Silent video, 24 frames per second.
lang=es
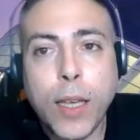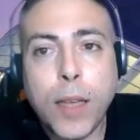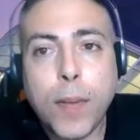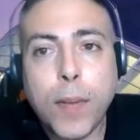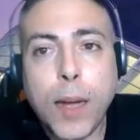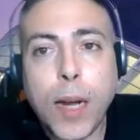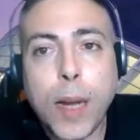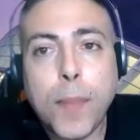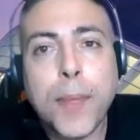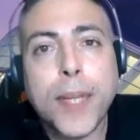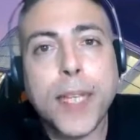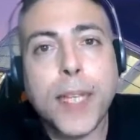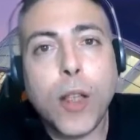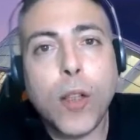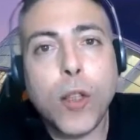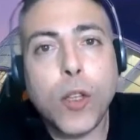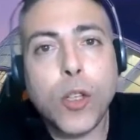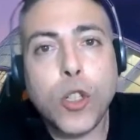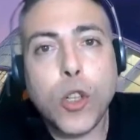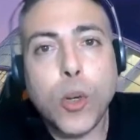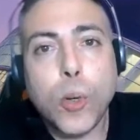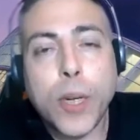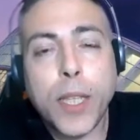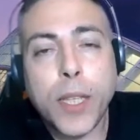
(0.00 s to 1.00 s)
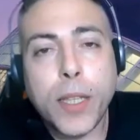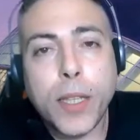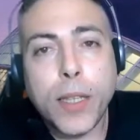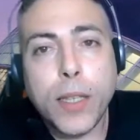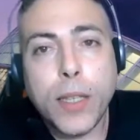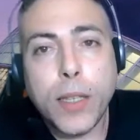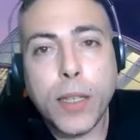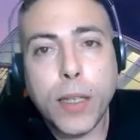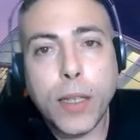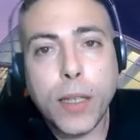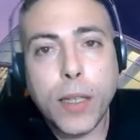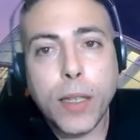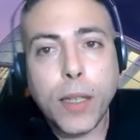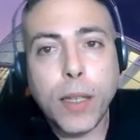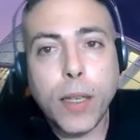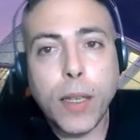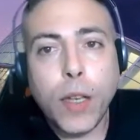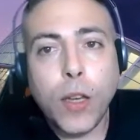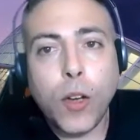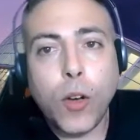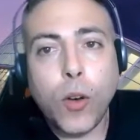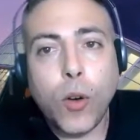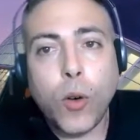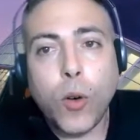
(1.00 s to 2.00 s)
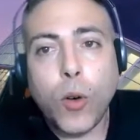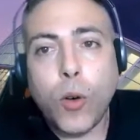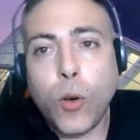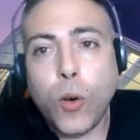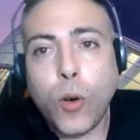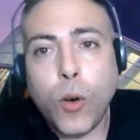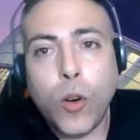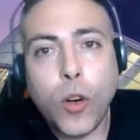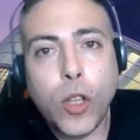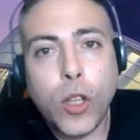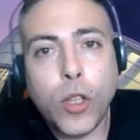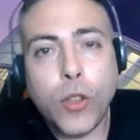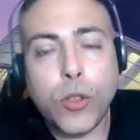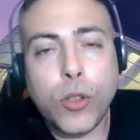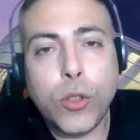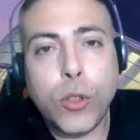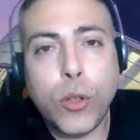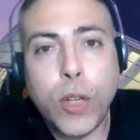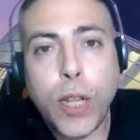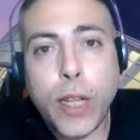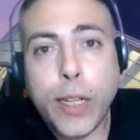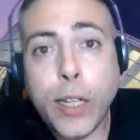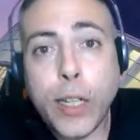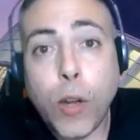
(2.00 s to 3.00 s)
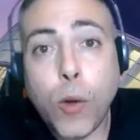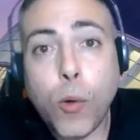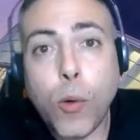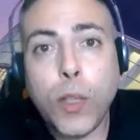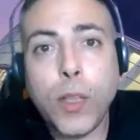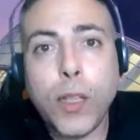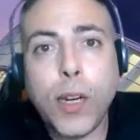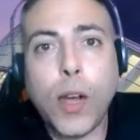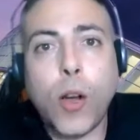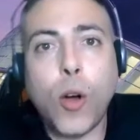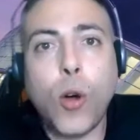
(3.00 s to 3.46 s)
va al apartado de sobre ti, o de tu historia y se encuentra